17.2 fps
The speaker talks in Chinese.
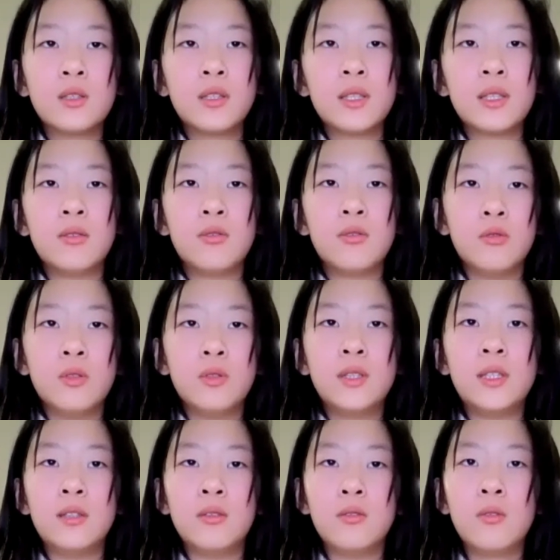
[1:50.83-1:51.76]
甚于
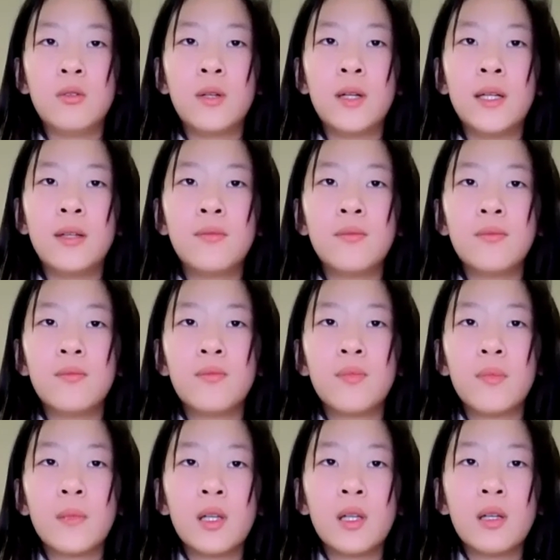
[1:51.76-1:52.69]
秦
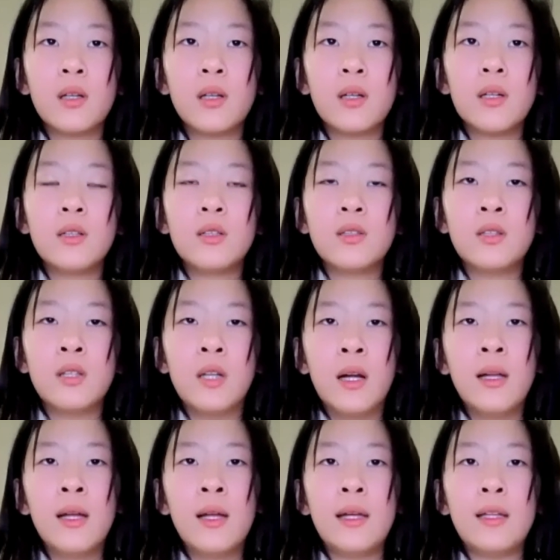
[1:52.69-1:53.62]
晖。”
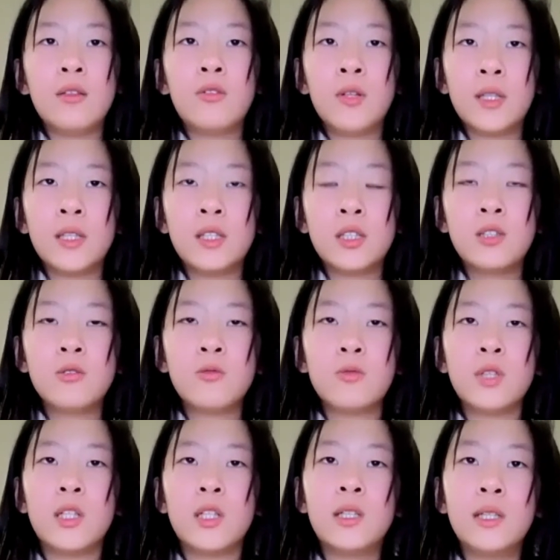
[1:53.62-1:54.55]
人类对事
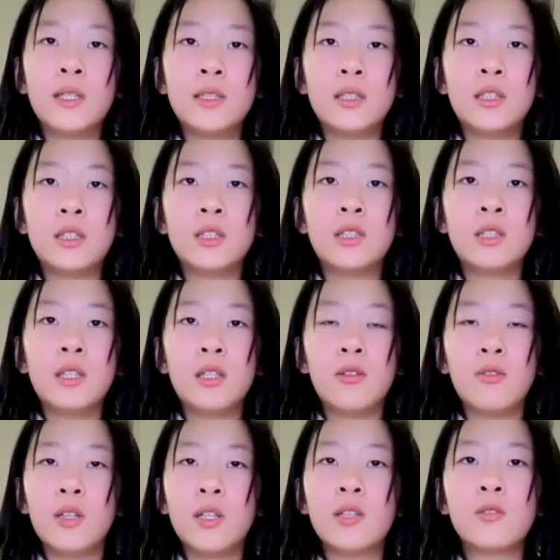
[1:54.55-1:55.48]
物的认知
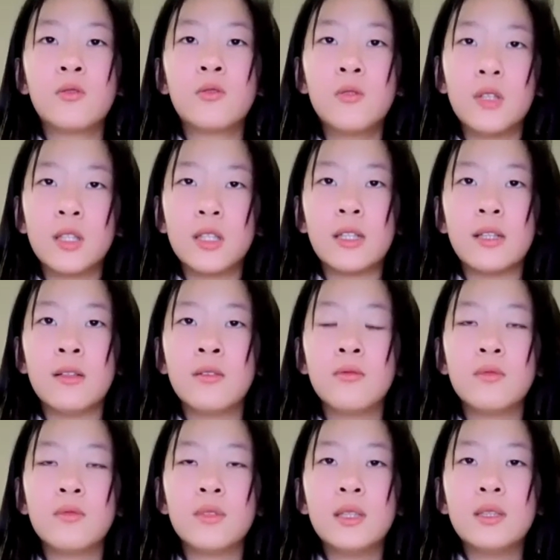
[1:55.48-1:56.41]
有一个过程。
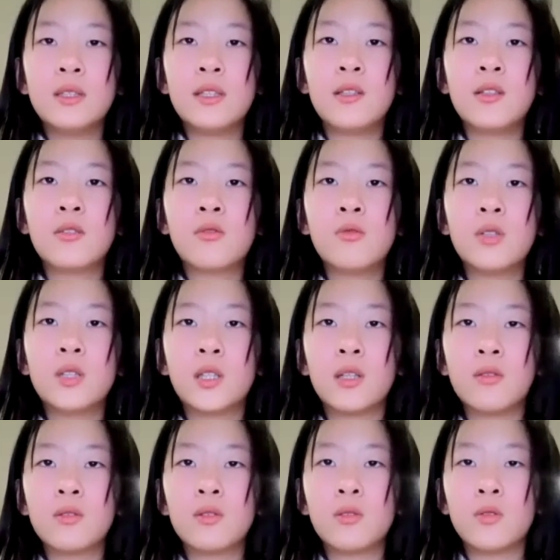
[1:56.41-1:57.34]
这个过
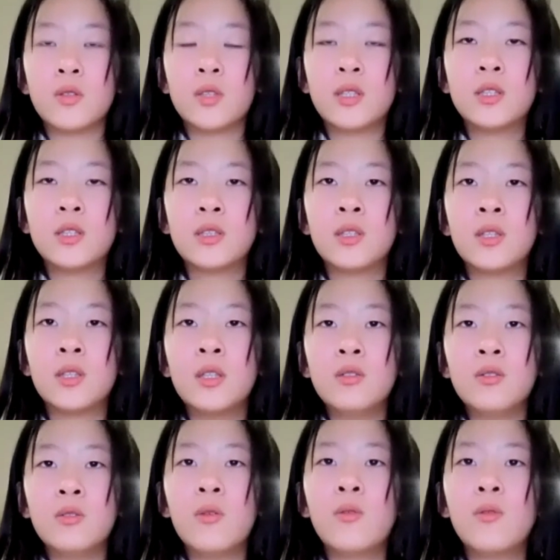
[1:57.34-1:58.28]
程总是
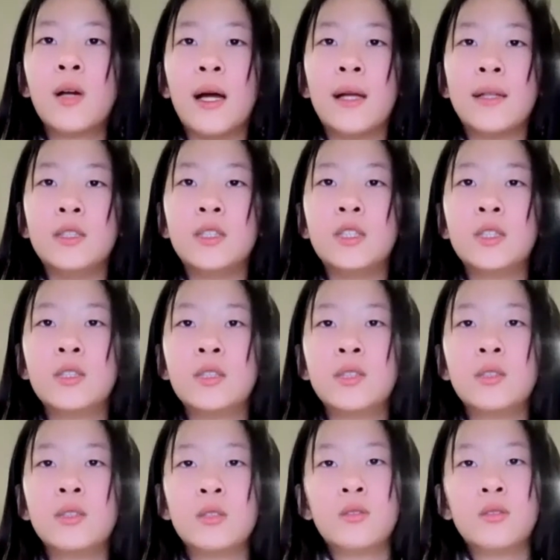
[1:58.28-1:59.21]
从感
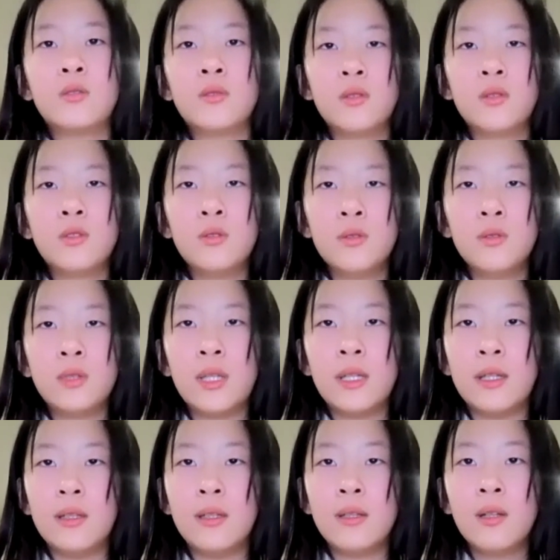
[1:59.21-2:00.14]
知具
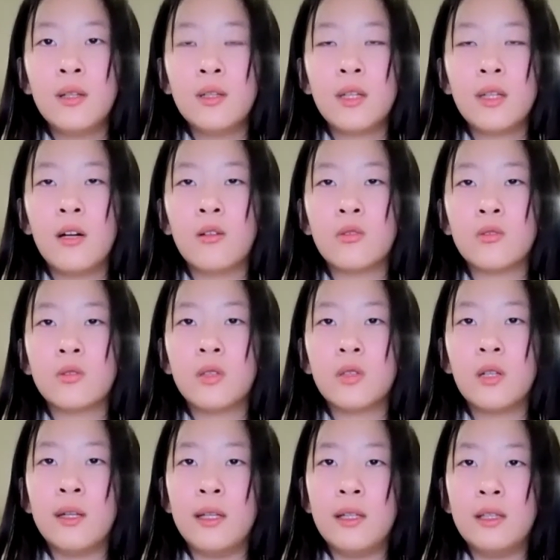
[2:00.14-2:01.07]
体
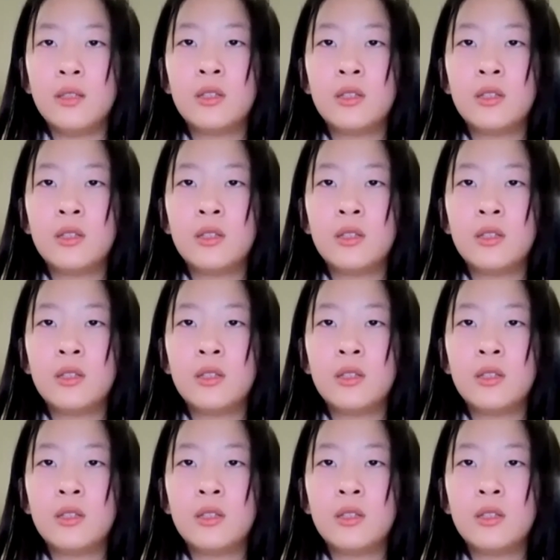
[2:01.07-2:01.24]
到理